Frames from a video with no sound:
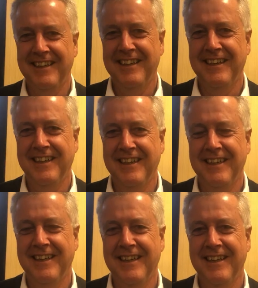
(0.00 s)
Governador, qual é a
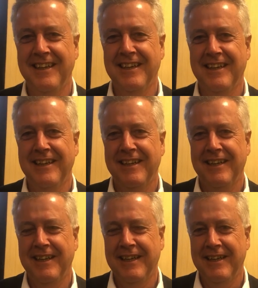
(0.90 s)
importância do
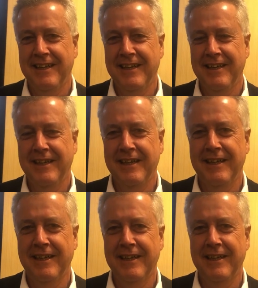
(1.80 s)
debate nessa
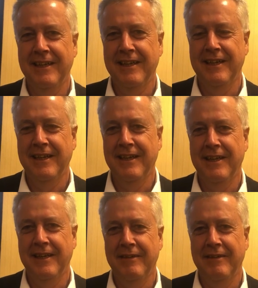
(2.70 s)
fase da eleição?